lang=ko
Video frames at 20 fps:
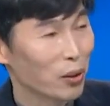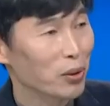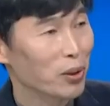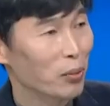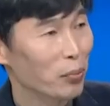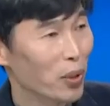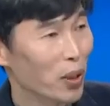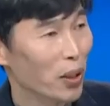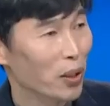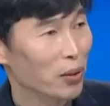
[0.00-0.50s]

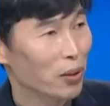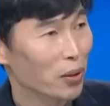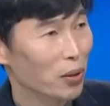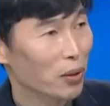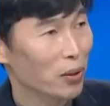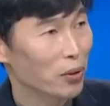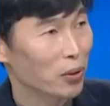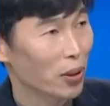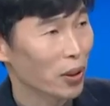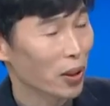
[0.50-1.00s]

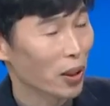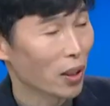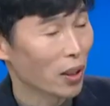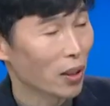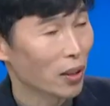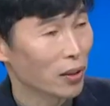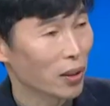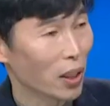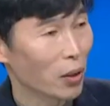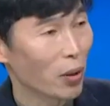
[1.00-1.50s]
측면에서
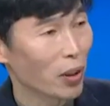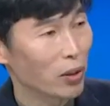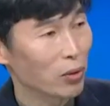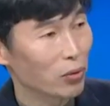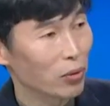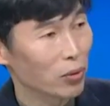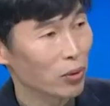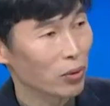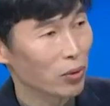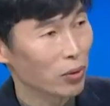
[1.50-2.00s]
저희가 생활
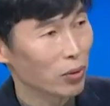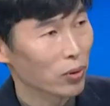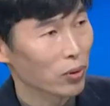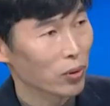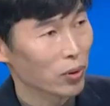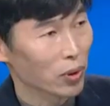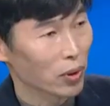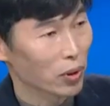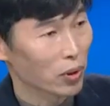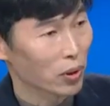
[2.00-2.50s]
인구
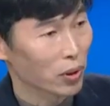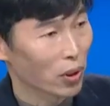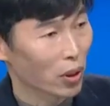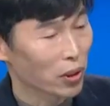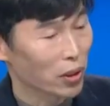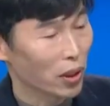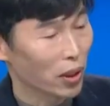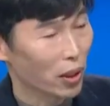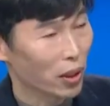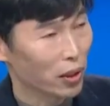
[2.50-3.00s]
어,
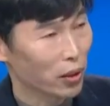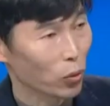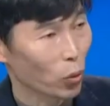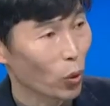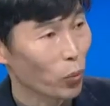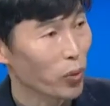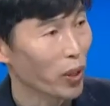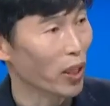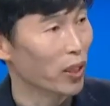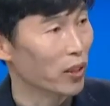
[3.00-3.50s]
정책을
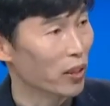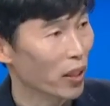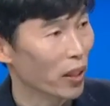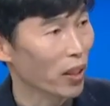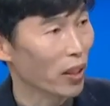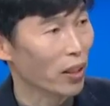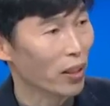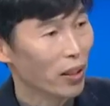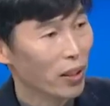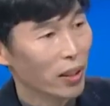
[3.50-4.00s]
고민할 때